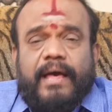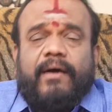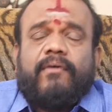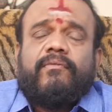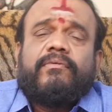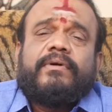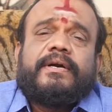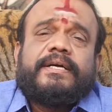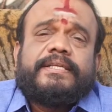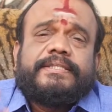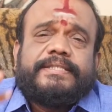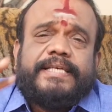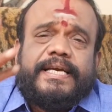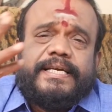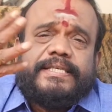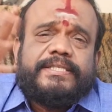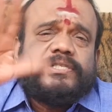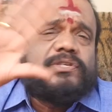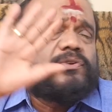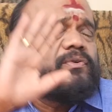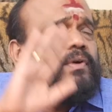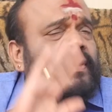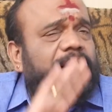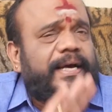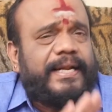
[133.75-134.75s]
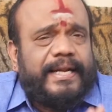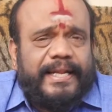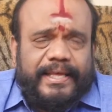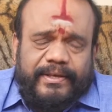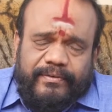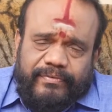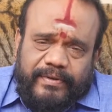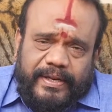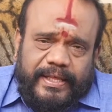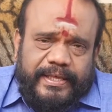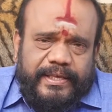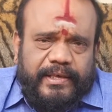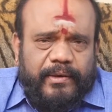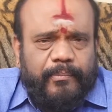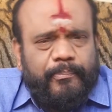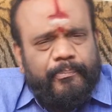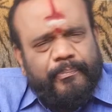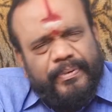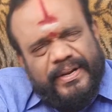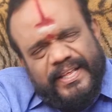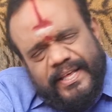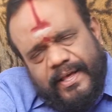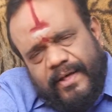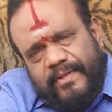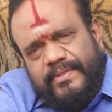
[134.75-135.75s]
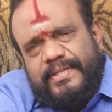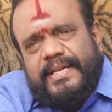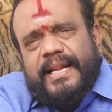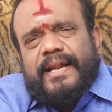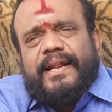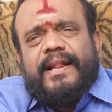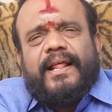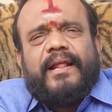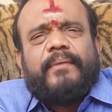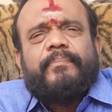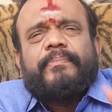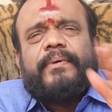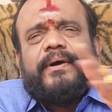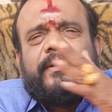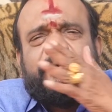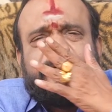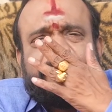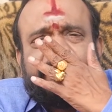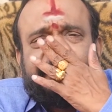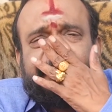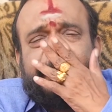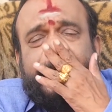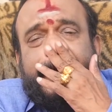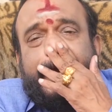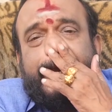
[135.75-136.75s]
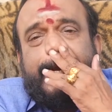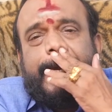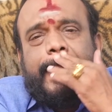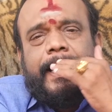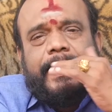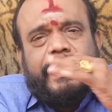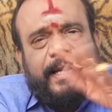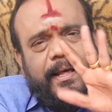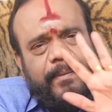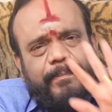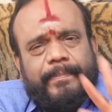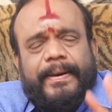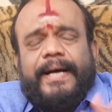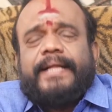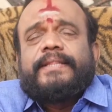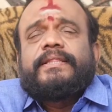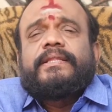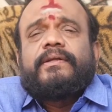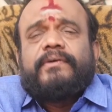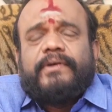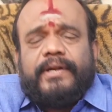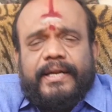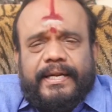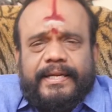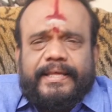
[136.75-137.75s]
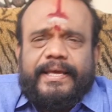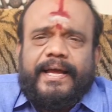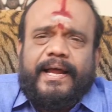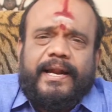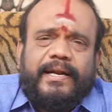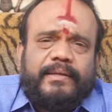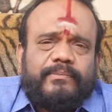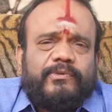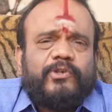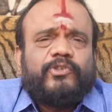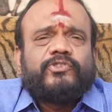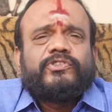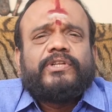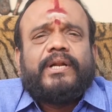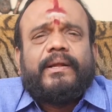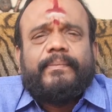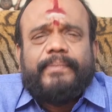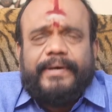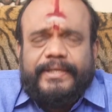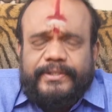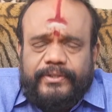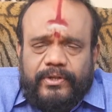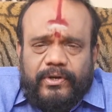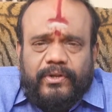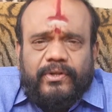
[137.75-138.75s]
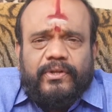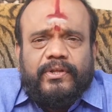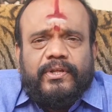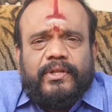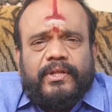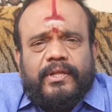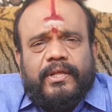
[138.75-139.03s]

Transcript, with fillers: அவங்க ஜெயிச்சிருவாங்க லைஃப்பில் எப்படியாவது நல்லா இருப்பாங்க வச்சுக்கோங்களேன் நான் பார்த்தவரையும் நீ அனுபவத்தில் பார்த்தோம்